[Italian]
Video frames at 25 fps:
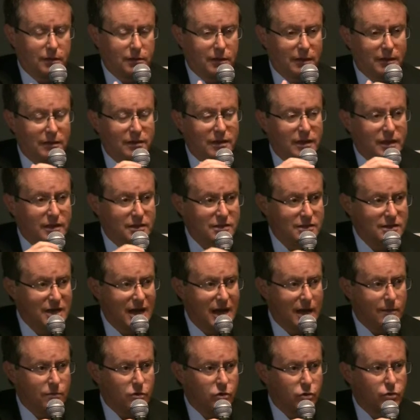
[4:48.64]

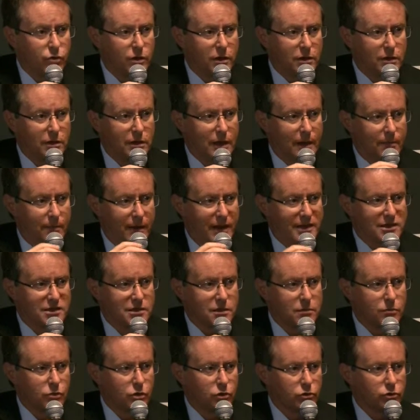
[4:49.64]
indirizziamo quindi a
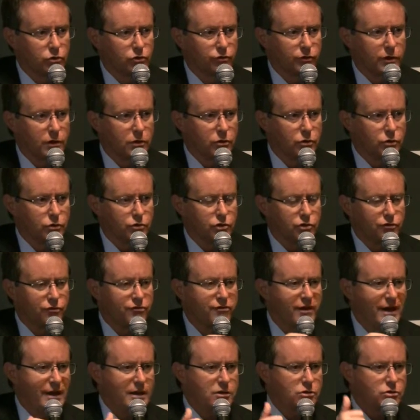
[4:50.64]
passi molto veloci
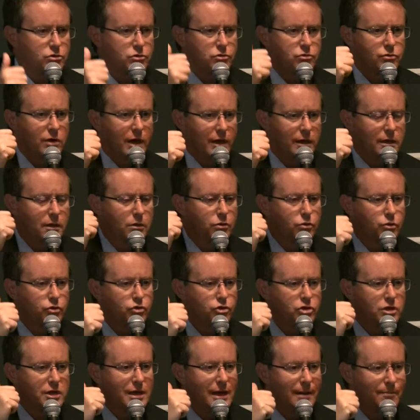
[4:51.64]
verso una
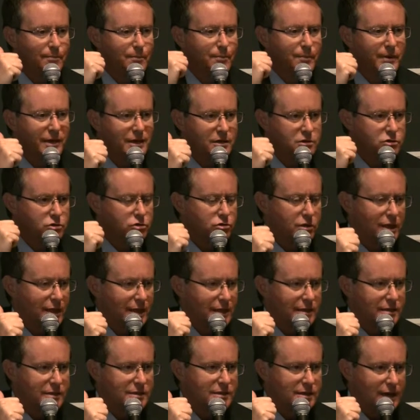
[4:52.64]
chirurgia
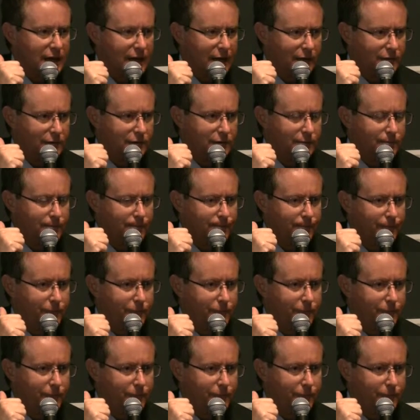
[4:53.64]
personalizzata,